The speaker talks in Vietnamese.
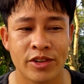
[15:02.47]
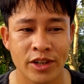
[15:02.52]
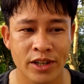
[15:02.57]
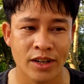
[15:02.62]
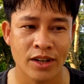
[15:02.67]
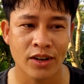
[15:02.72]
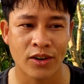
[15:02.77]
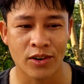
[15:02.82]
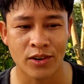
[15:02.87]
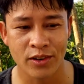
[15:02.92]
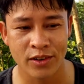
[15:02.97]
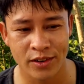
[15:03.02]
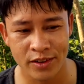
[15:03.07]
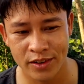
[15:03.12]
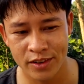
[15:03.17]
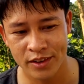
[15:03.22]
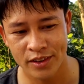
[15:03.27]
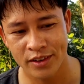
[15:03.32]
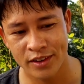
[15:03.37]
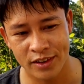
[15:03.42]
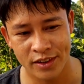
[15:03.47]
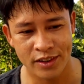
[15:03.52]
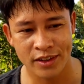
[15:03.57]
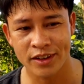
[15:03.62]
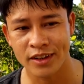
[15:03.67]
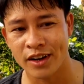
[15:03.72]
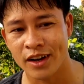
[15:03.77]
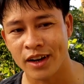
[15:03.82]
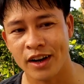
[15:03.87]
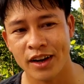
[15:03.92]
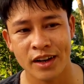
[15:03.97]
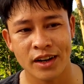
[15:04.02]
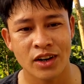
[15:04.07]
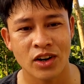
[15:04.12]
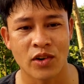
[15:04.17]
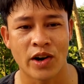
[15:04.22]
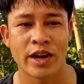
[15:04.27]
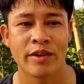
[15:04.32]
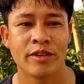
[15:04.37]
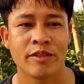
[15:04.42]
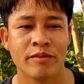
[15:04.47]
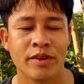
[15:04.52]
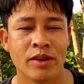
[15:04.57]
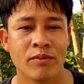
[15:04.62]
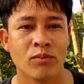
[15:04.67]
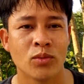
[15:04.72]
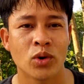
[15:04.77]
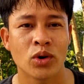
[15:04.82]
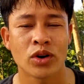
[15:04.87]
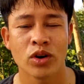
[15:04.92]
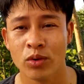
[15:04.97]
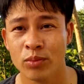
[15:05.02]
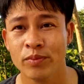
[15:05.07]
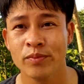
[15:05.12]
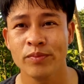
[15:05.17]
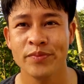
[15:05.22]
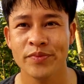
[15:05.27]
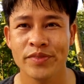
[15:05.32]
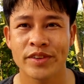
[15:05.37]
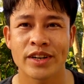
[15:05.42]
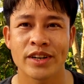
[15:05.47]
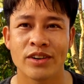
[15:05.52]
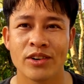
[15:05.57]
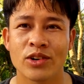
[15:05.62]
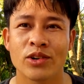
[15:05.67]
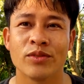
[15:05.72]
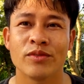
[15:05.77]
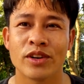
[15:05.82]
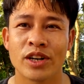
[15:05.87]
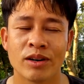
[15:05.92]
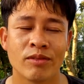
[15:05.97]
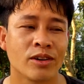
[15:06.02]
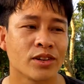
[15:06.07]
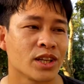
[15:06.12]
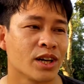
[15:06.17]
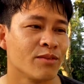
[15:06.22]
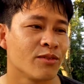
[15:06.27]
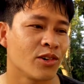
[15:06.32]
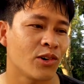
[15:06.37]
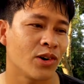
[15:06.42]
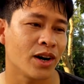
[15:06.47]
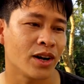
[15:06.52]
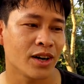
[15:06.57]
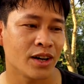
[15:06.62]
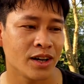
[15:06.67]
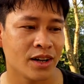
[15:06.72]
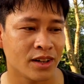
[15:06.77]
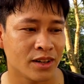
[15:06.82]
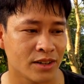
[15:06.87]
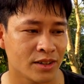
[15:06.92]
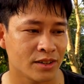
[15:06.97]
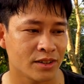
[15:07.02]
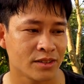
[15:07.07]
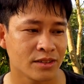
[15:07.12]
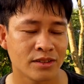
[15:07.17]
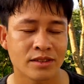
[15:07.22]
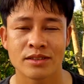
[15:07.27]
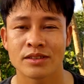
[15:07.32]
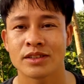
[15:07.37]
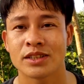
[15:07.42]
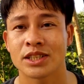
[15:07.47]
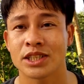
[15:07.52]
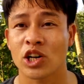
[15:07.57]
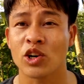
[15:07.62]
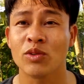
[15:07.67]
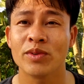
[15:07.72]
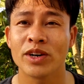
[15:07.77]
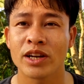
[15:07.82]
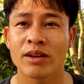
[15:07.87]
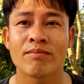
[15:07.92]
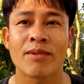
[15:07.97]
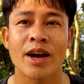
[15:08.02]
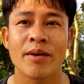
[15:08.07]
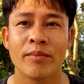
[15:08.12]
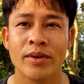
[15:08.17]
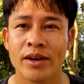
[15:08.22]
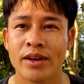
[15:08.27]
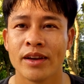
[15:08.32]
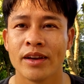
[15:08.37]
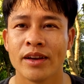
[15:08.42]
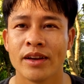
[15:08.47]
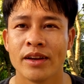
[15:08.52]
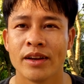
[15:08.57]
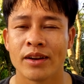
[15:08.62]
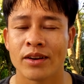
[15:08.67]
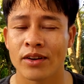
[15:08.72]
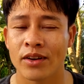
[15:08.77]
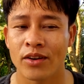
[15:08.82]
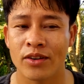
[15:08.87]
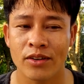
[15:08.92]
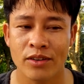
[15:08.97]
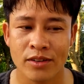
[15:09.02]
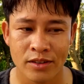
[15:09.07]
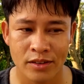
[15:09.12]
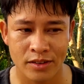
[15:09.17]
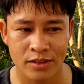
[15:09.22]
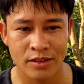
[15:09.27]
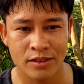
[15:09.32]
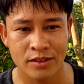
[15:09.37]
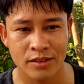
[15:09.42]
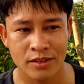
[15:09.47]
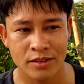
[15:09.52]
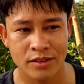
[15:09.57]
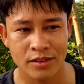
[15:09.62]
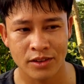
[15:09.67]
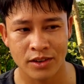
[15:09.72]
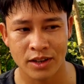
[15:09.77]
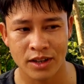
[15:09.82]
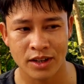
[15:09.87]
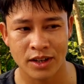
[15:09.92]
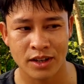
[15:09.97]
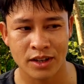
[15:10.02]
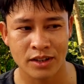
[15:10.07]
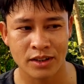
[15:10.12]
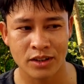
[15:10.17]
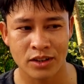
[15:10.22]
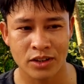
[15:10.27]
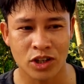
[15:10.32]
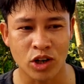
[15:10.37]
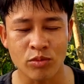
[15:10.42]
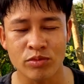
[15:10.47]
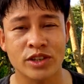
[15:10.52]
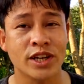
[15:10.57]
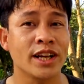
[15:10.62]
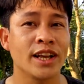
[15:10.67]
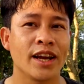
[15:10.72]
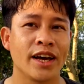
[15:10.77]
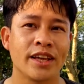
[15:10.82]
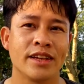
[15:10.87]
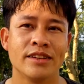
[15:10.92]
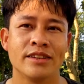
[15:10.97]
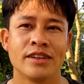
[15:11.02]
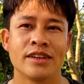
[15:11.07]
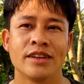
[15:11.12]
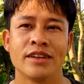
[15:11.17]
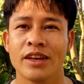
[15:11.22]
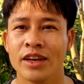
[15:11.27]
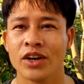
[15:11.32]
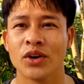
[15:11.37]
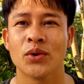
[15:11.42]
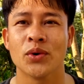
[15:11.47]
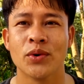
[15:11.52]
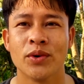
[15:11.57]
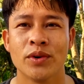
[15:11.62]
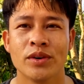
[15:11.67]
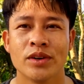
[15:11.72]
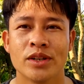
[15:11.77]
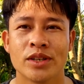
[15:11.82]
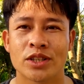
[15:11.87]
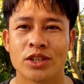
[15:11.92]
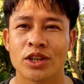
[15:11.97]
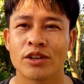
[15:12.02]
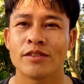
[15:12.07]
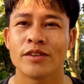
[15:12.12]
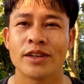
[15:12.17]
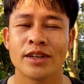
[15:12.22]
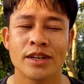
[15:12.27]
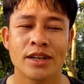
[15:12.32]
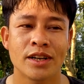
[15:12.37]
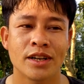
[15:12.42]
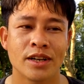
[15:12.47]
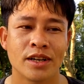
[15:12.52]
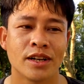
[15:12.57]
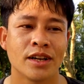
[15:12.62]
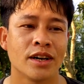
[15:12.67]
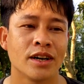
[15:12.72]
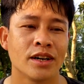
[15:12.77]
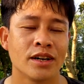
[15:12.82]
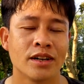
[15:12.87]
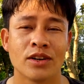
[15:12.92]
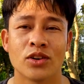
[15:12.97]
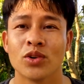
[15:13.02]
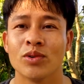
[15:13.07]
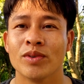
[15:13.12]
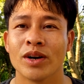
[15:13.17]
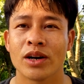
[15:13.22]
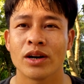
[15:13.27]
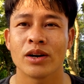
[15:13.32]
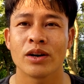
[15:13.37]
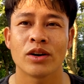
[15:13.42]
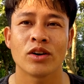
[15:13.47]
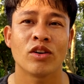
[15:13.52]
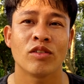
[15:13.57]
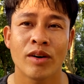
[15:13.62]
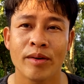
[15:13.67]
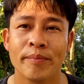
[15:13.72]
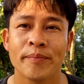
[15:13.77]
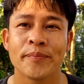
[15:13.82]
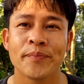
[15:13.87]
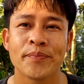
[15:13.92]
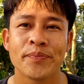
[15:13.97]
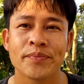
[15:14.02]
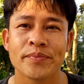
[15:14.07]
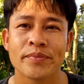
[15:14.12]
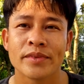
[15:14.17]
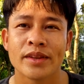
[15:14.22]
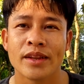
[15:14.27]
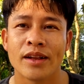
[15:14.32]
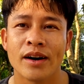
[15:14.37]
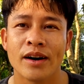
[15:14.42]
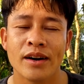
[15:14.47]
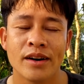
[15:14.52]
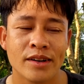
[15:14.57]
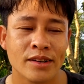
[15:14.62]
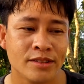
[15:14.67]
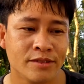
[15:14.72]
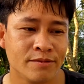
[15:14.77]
chí là có những cái đoàn mà mình mua đúng thì nó cũng rơi vào tầm khoảng là sáu mươi đến bảy mươi. Nó gọi là không chênh lệch gì nhiều so với là, là ở khu vực Gò Vấp đó.